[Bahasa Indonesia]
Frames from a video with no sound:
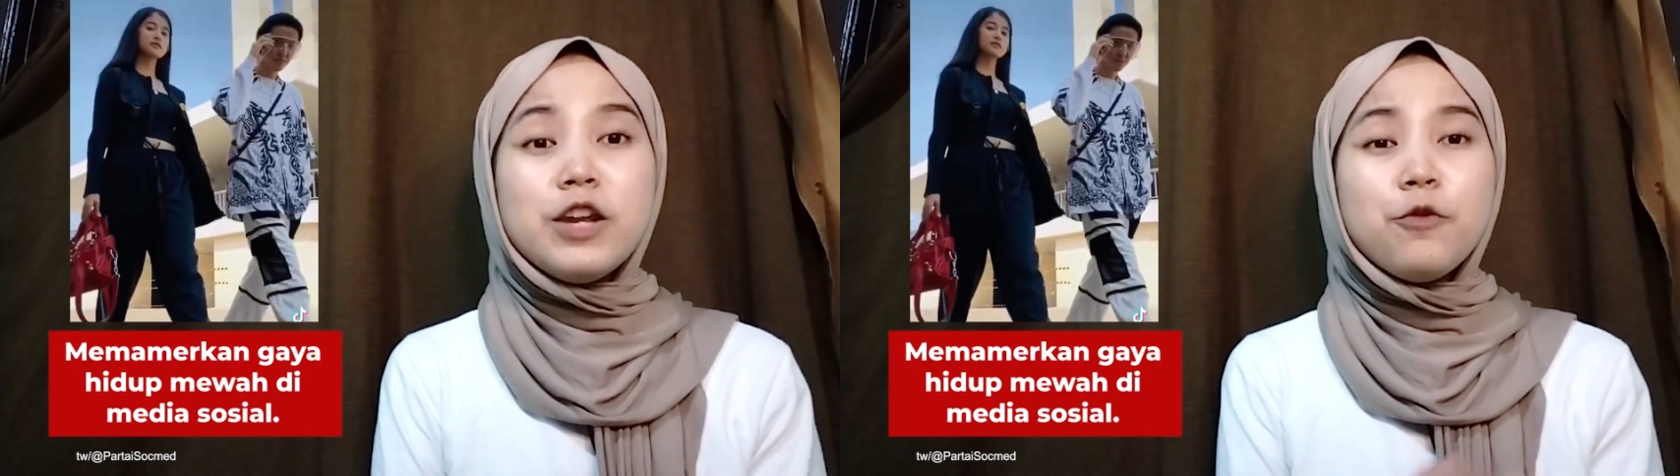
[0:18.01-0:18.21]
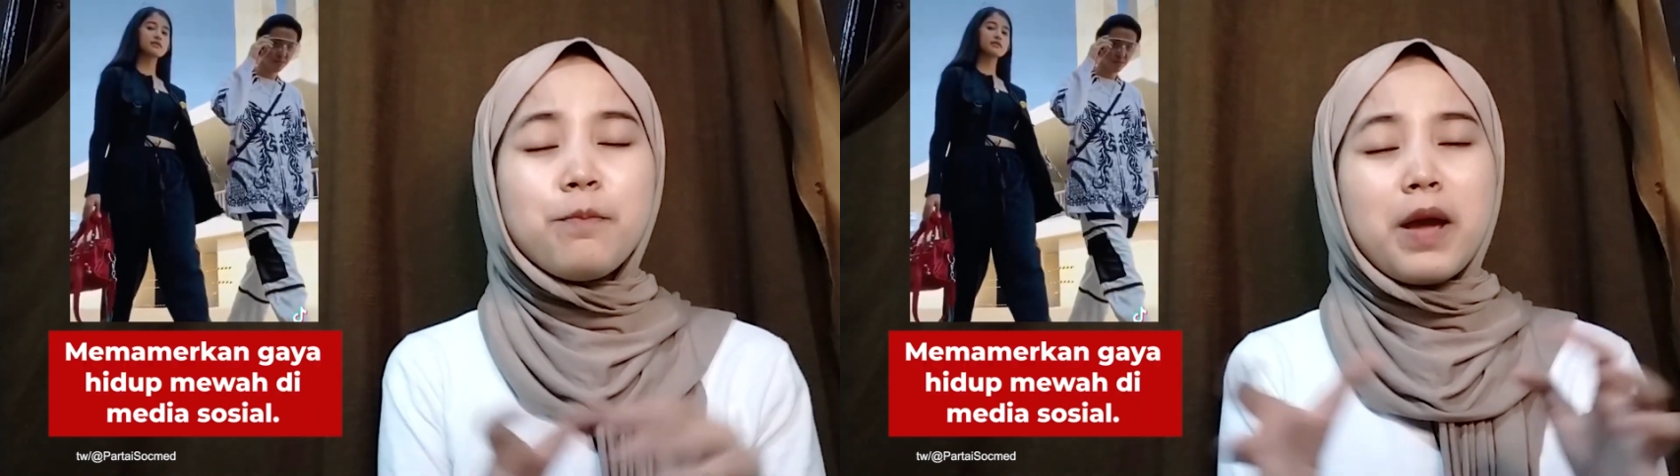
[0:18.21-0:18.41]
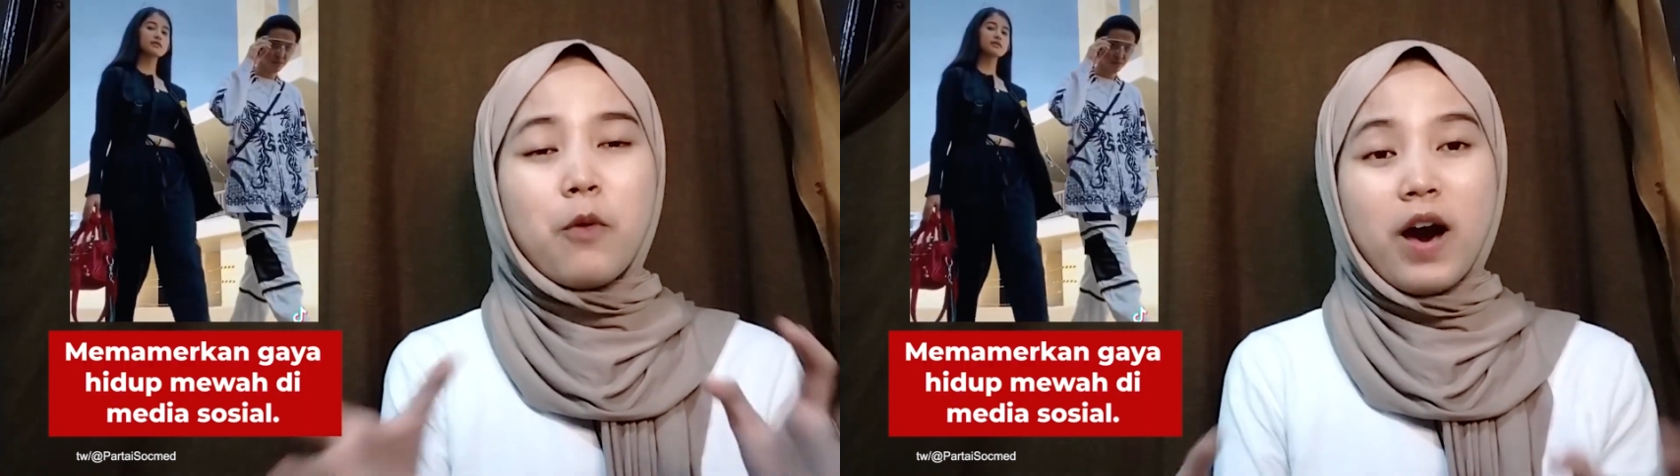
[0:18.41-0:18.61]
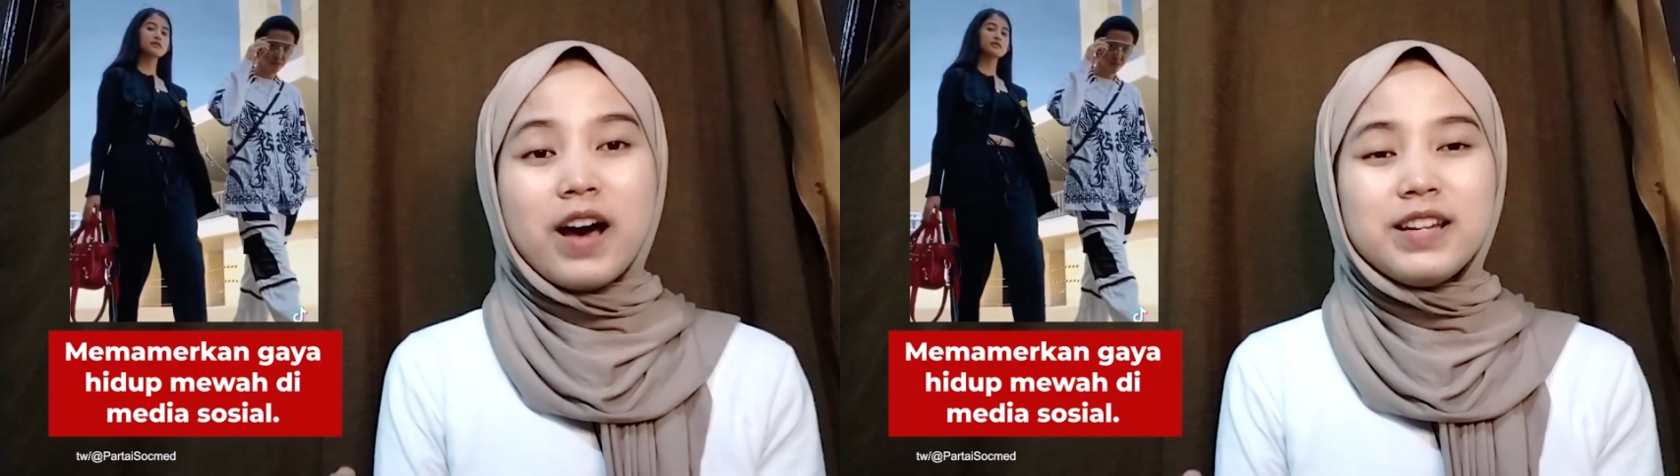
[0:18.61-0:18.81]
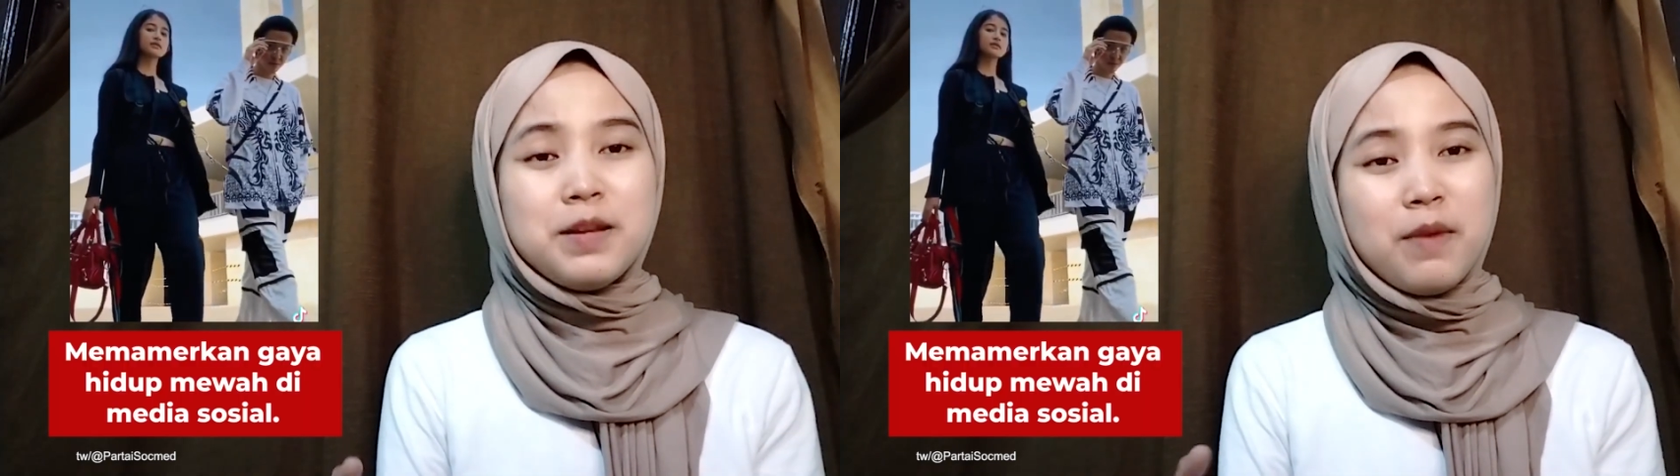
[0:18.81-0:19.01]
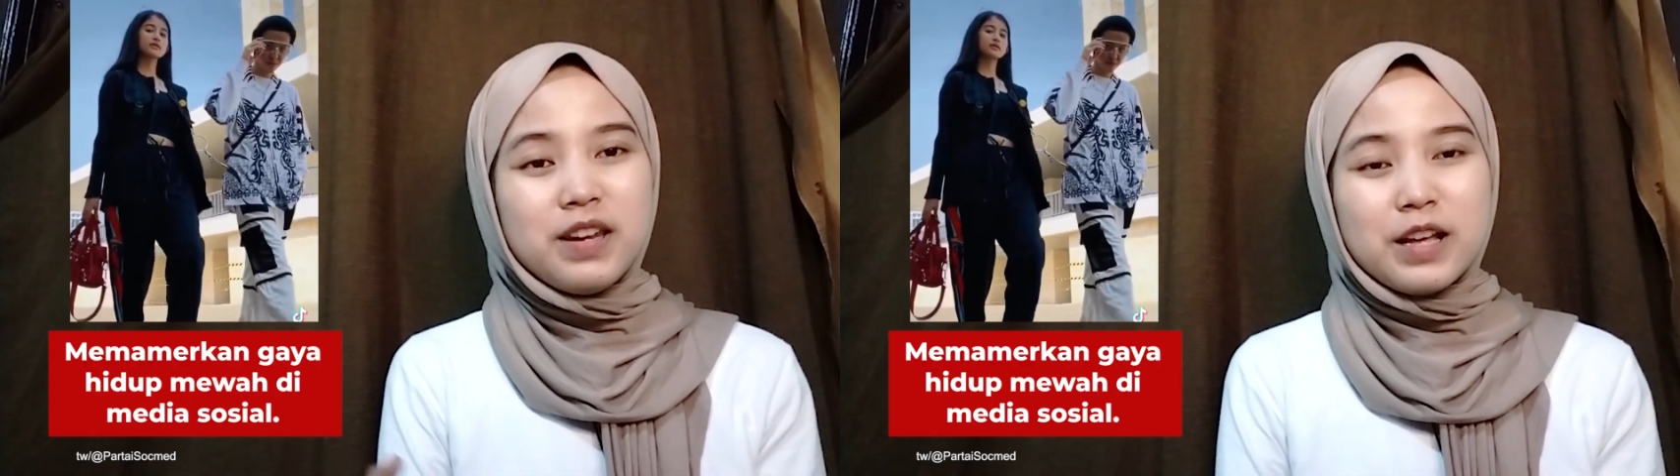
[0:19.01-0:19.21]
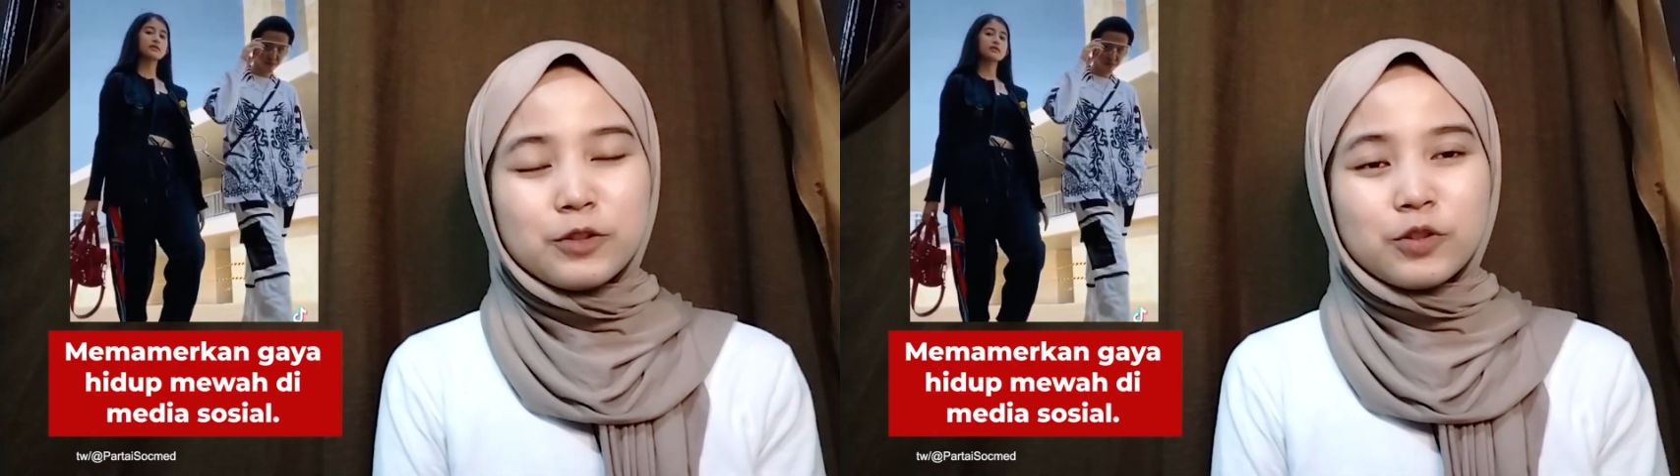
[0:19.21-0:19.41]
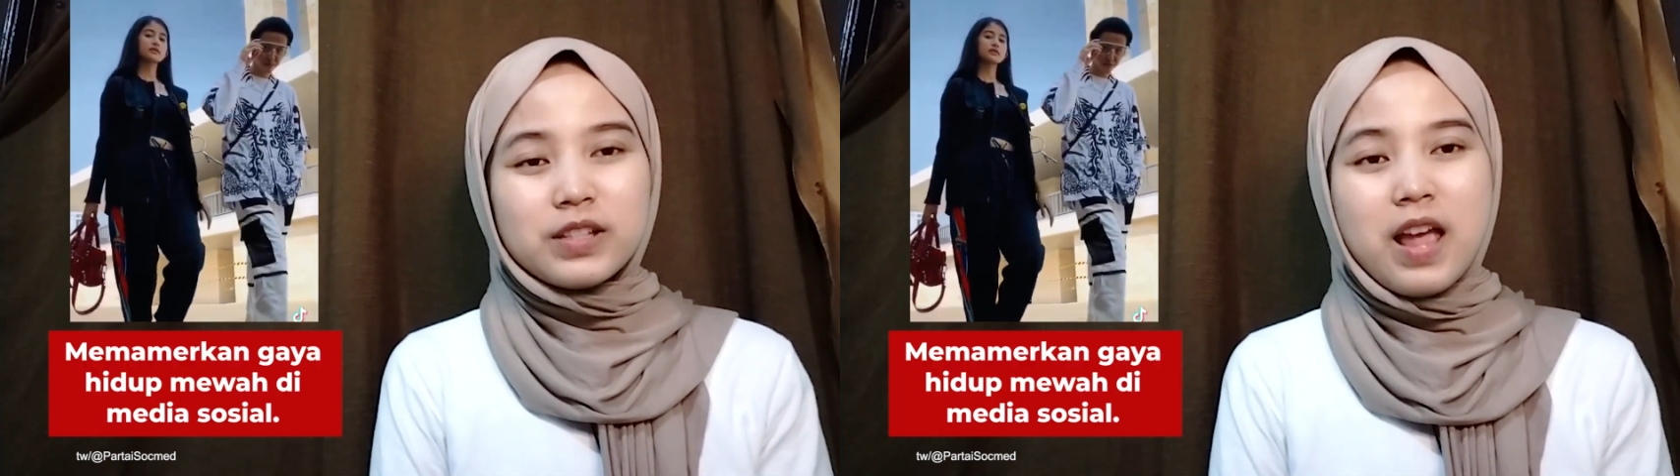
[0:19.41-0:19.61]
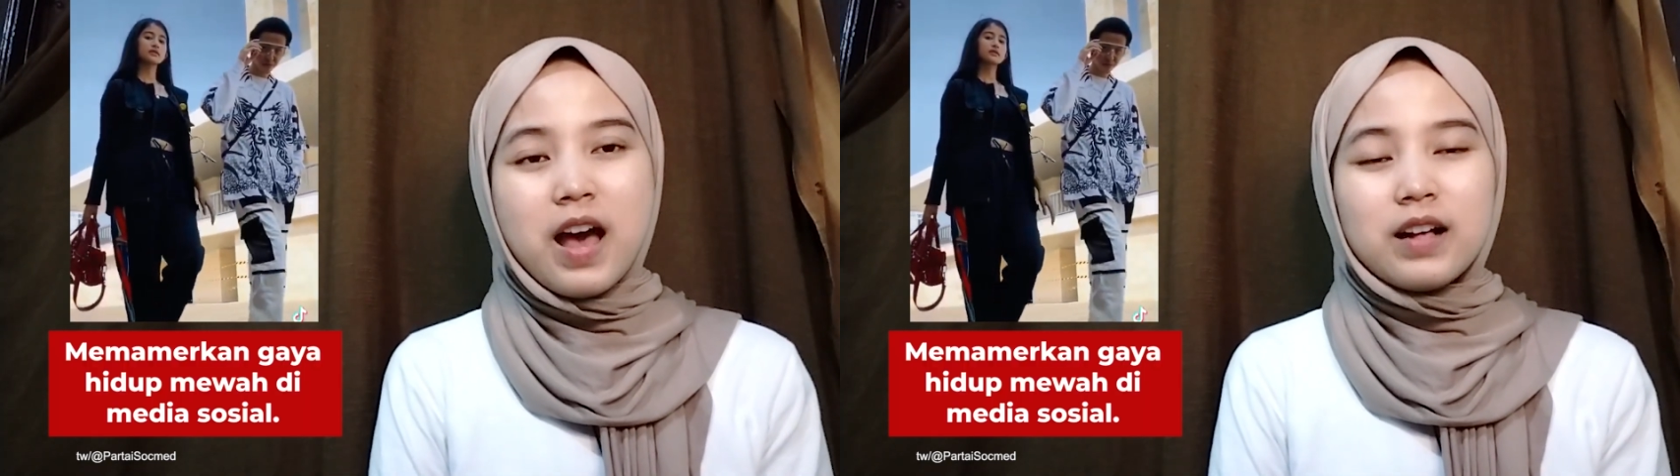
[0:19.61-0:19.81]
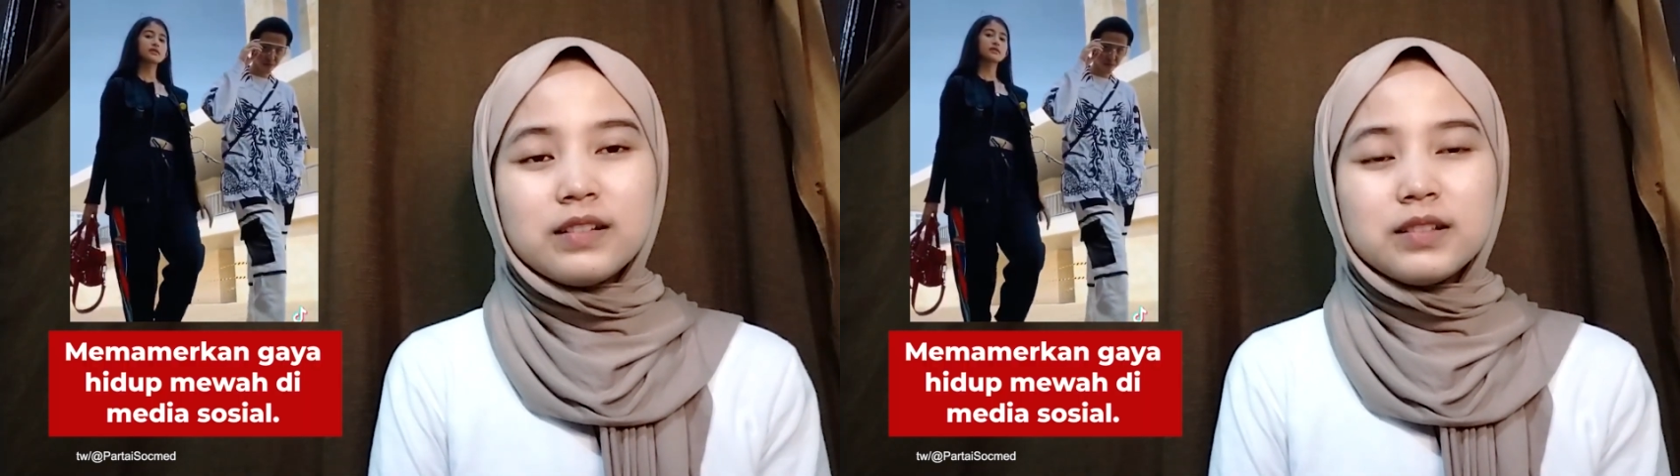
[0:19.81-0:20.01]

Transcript: hidup mewah di media sosial.